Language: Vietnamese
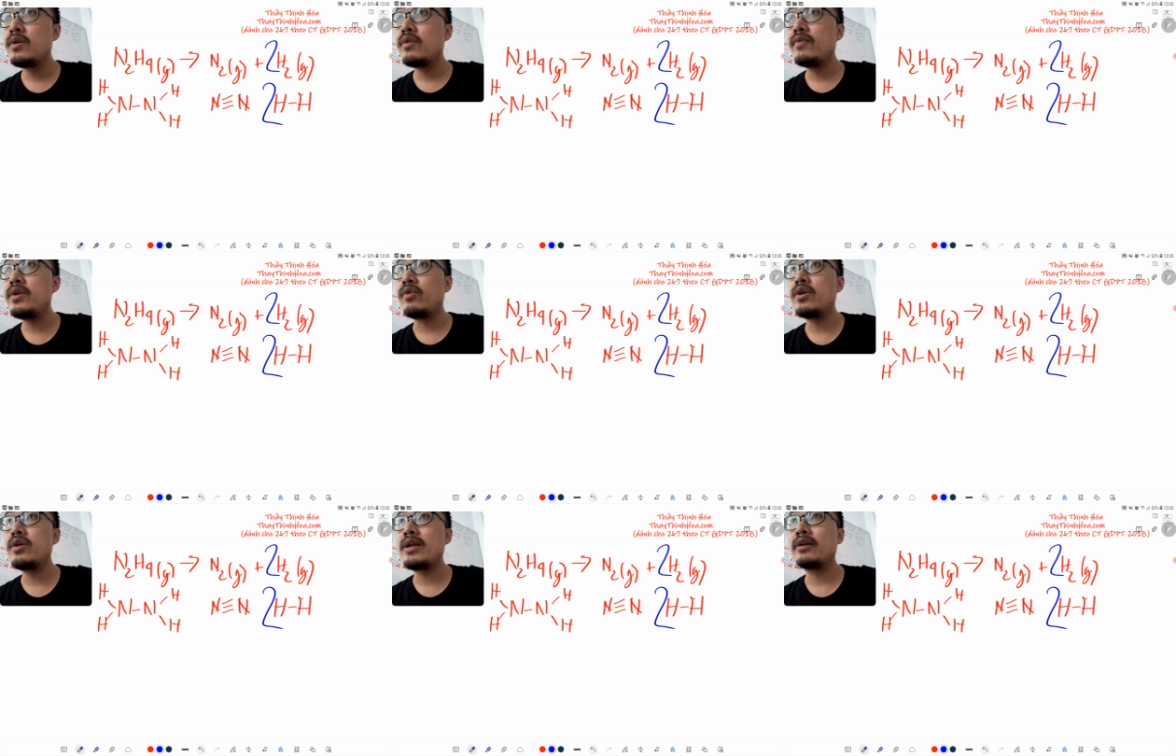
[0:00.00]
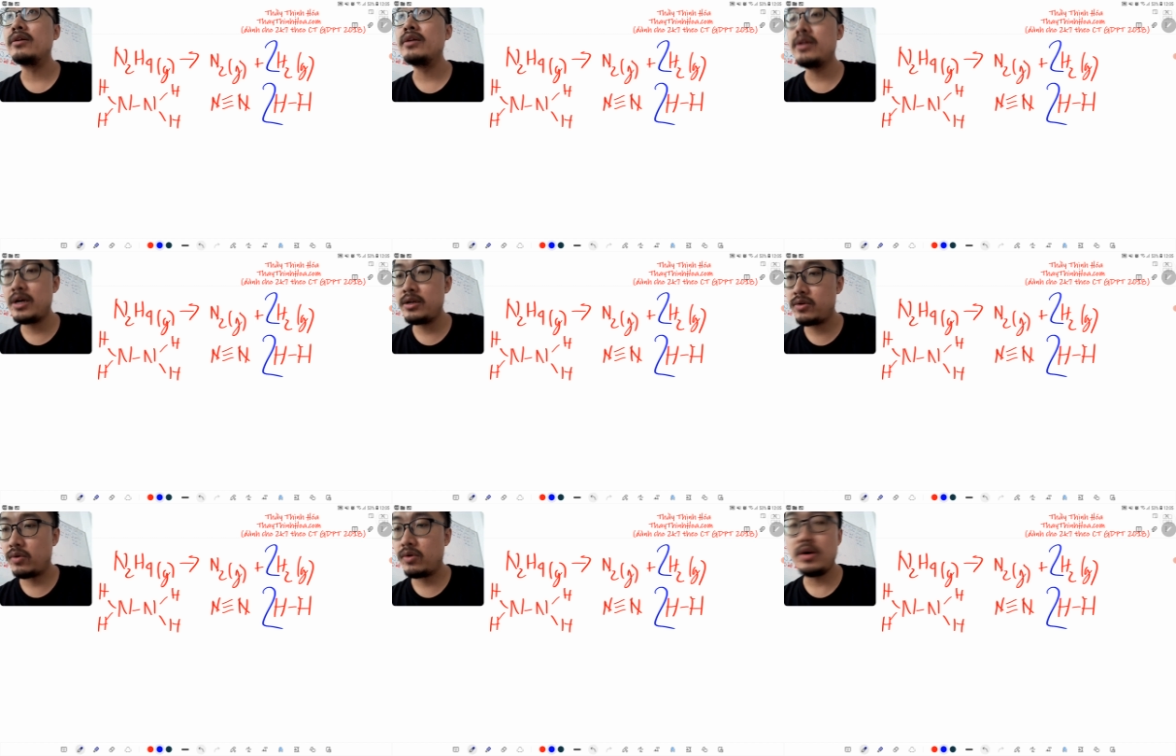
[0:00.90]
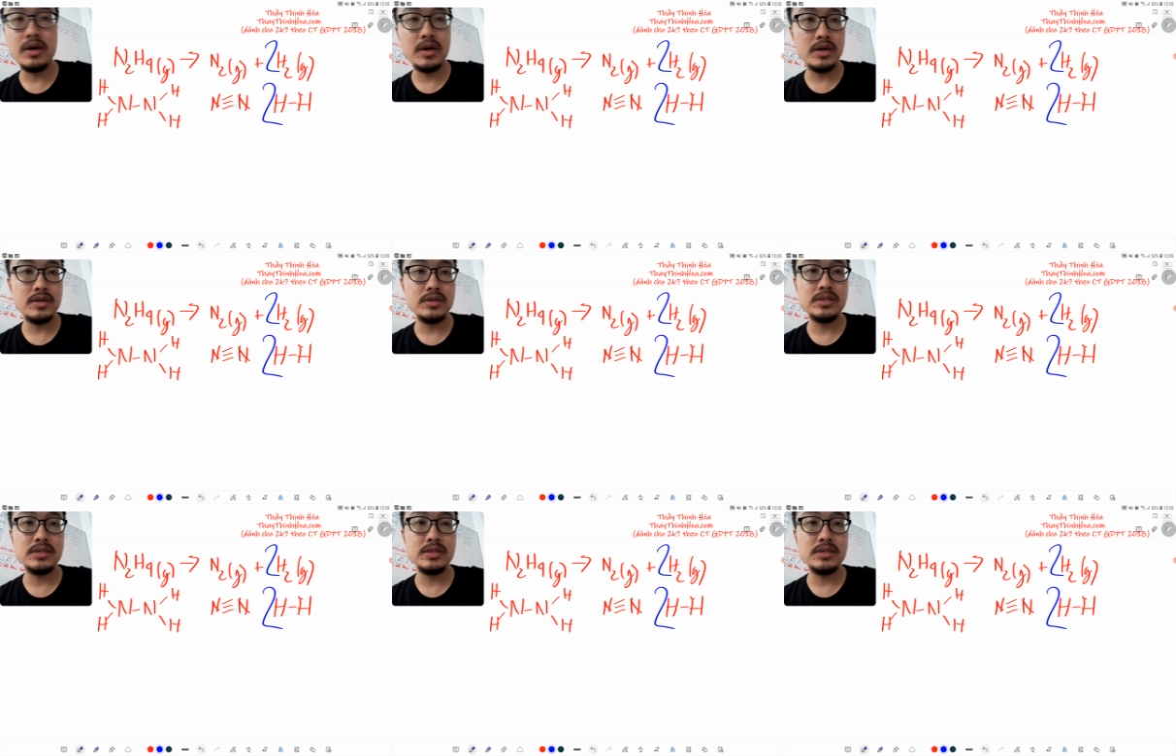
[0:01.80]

ví dụ như cái năng lượng liên kết của